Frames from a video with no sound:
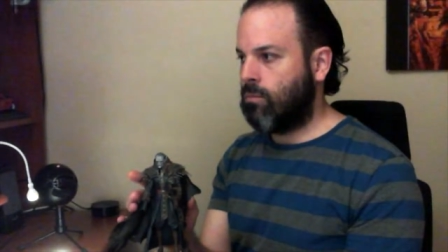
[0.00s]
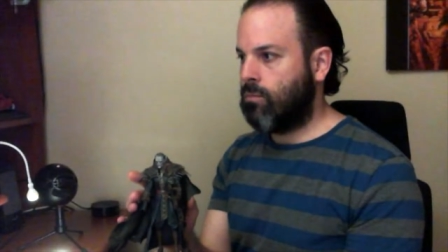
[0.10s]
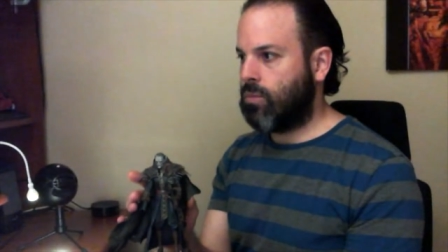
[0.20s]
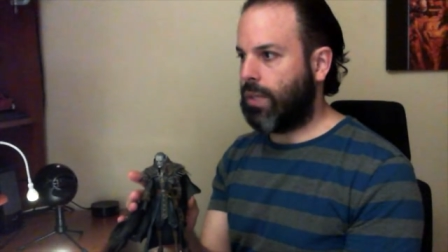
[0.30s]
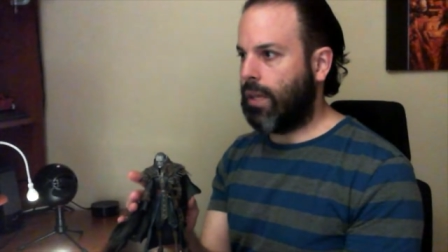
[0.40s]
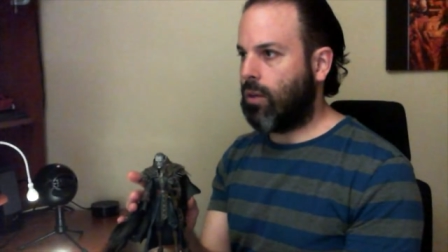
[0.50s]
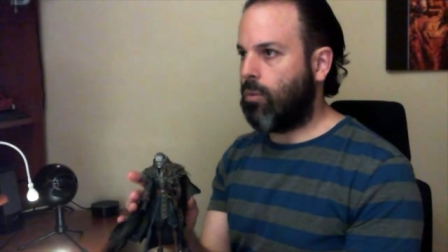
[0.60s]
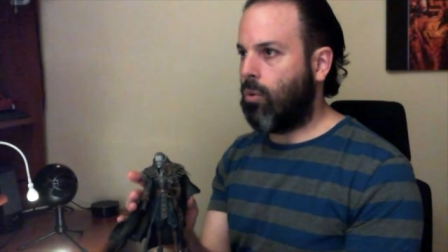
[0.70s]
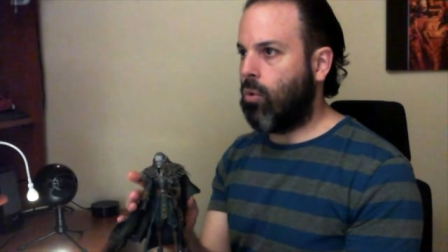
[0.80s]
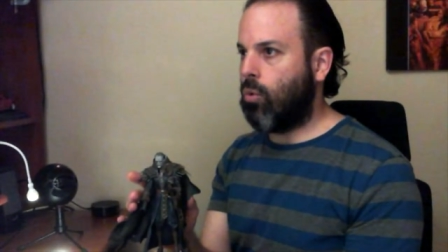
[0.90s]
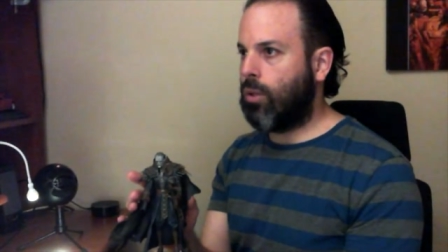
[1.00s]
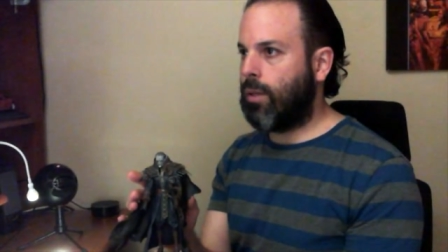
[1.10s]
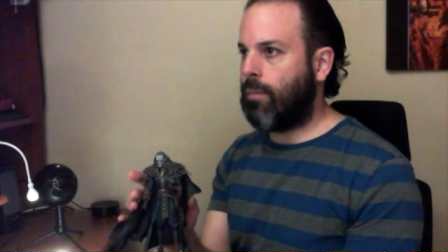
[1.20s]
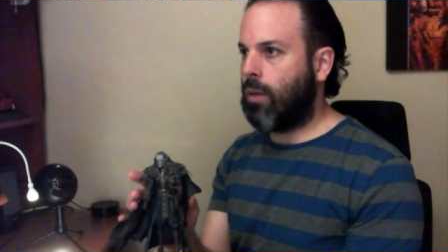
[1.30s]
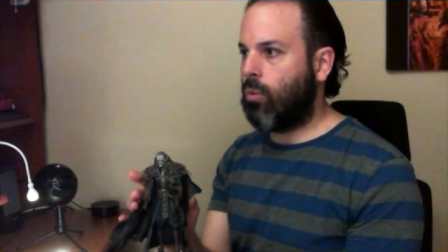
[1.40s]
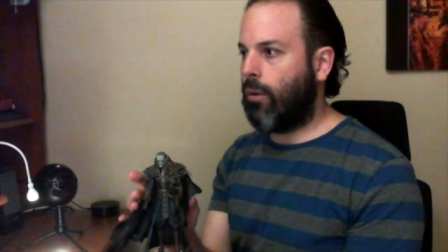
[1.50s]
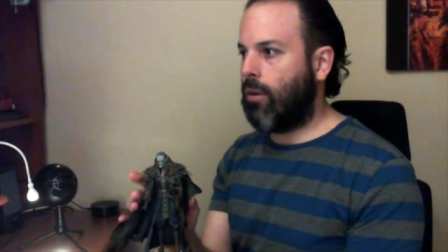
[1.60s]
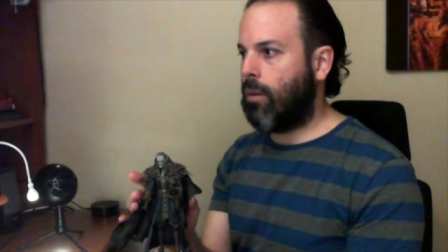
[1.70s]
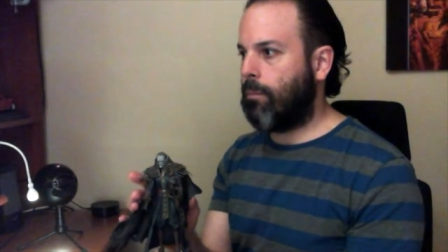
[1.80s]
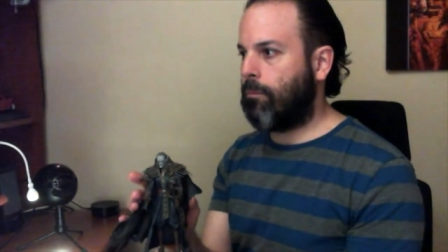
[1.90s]
Sería como Ultima
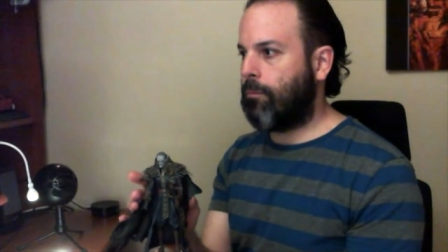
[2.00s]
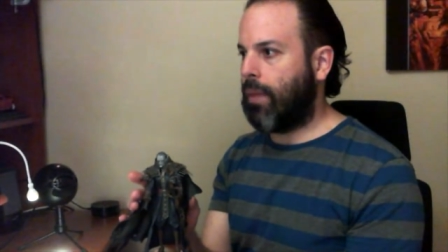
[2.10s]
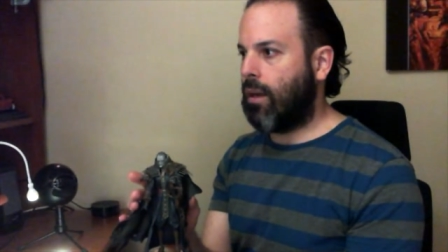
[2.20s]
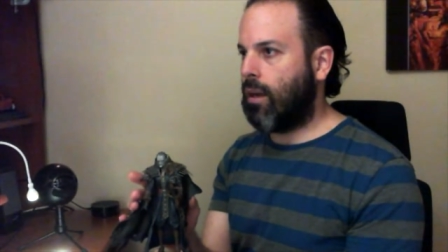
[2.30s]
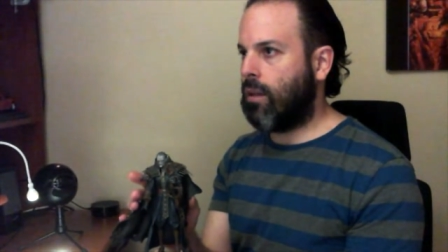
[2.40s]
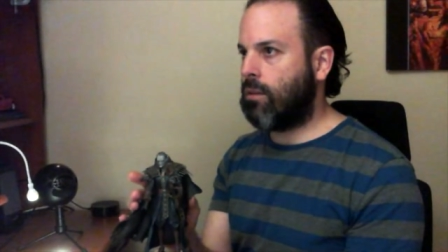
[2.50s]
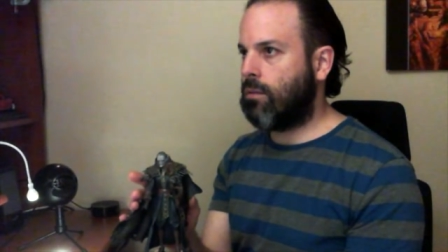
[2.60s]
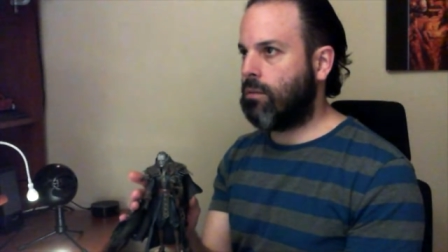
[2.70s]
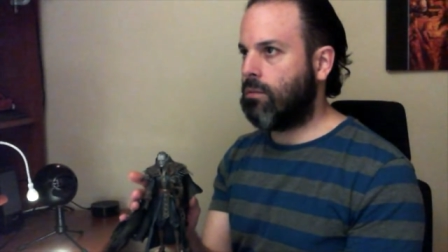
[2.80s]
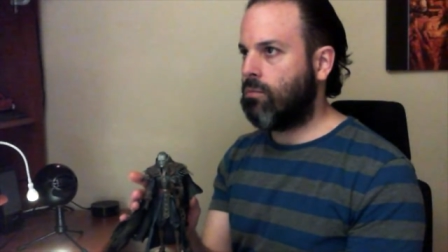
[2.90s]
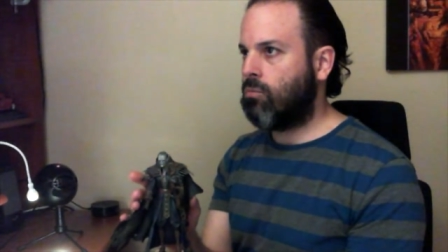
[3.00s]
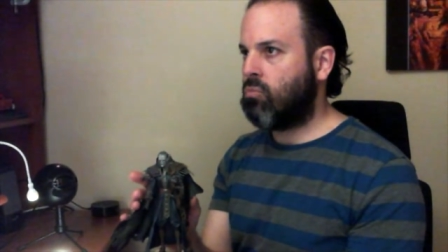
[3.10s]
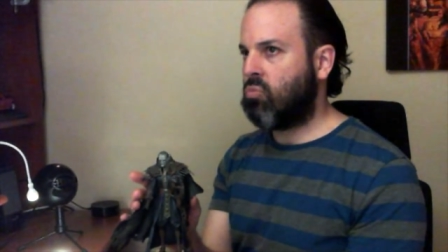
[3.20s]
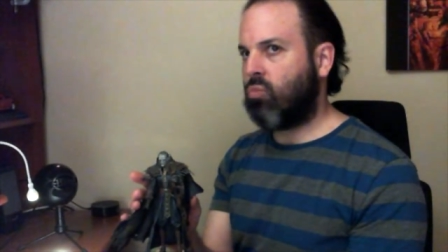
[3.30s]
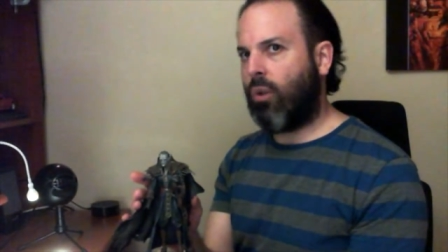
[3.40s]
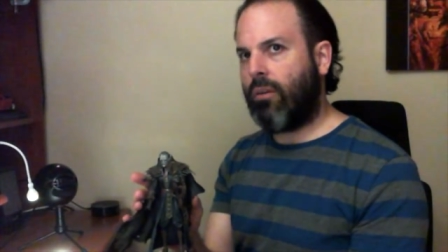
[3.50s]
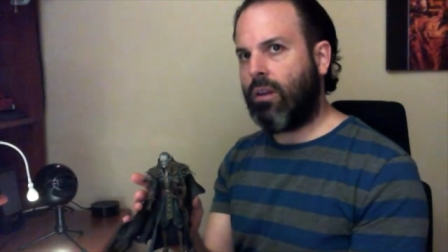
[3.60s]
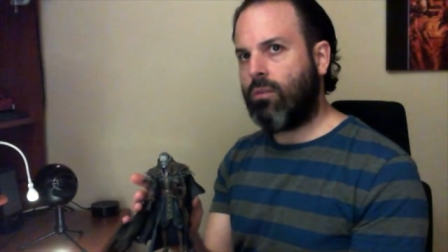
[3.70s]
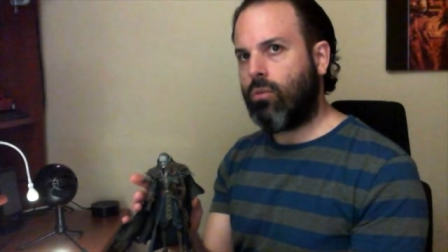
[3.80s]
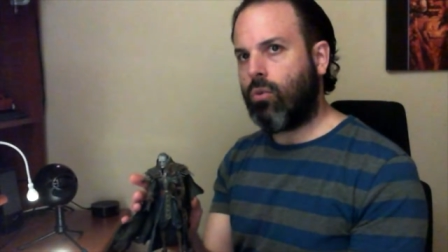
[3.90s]
9, Pagan 9,
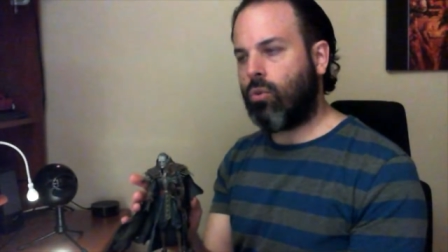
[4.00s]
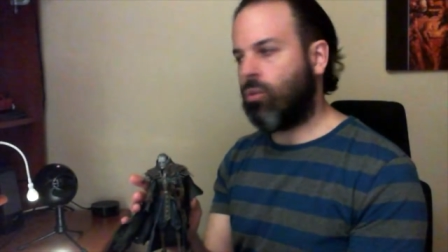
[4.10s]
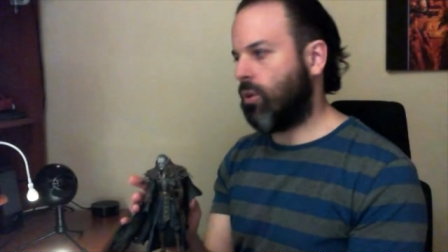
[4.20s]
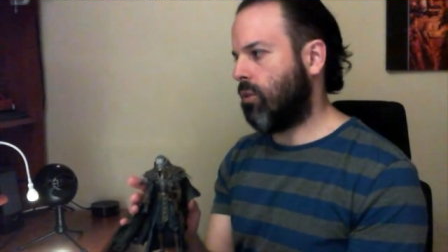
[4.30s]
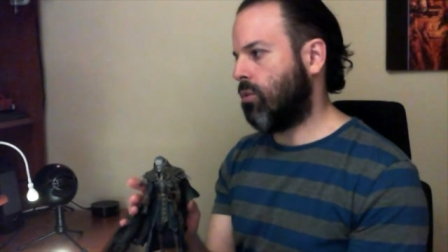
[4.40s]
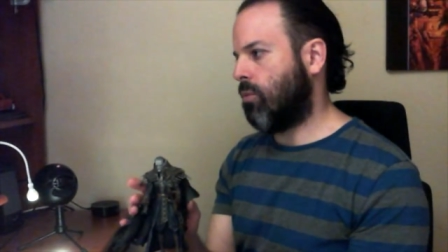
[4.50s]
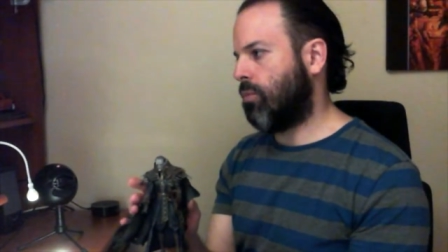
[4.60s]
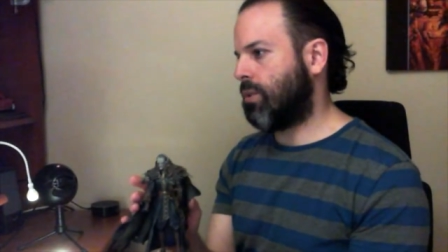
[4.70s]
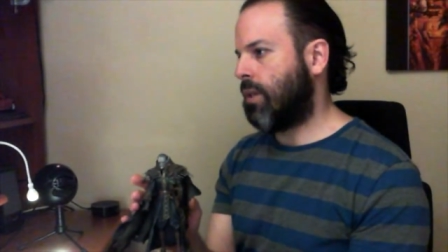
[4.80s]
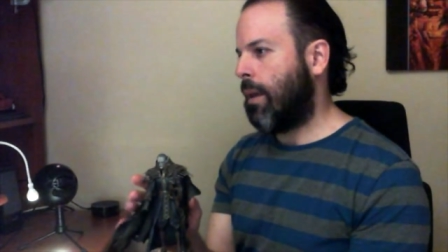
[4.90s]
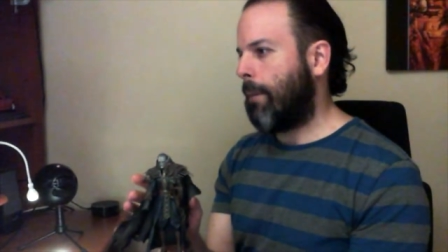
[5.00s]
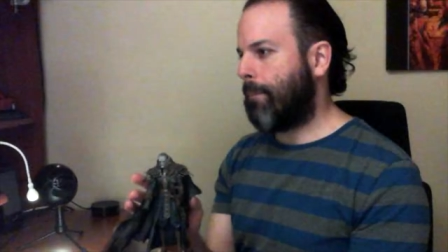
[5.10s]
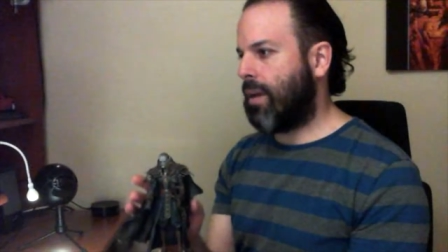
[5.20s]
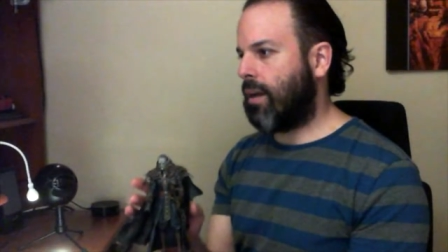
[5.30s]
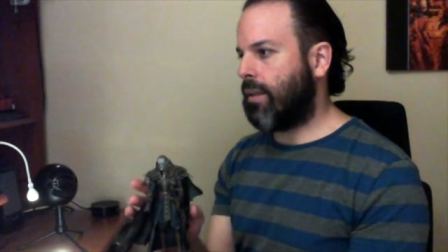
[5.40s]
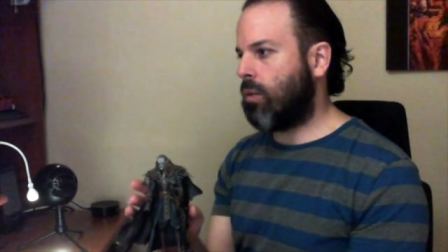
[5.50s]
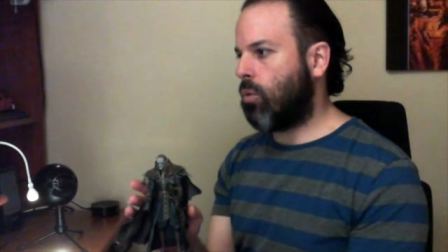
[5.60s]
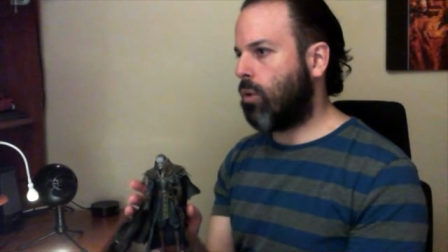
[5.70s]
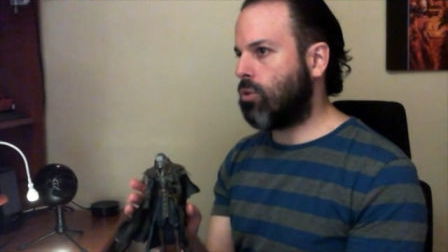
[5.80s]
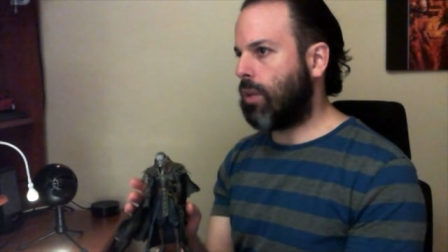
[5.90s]
o no creo, no. Pues Pagan era un
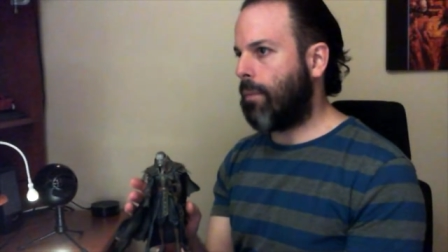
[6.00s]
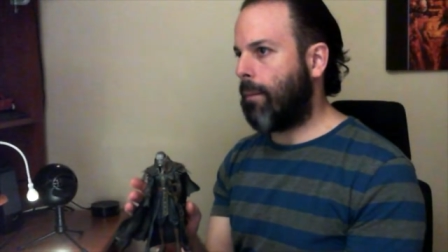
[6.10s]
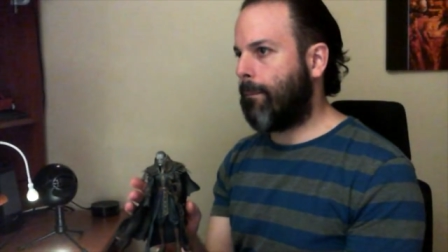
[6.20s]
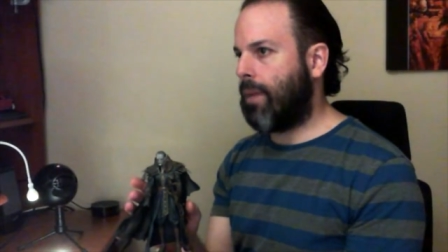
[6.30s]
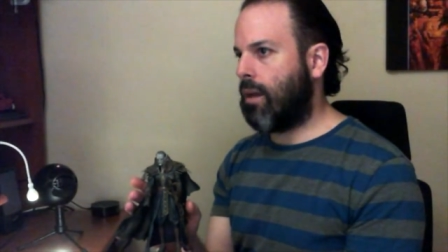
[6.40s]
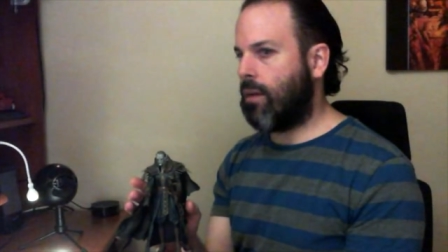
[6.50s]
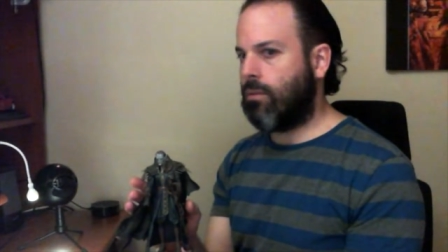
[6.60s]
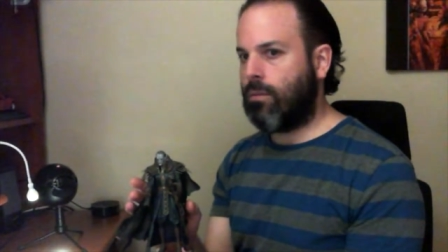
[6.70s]
juego que se llama Pagan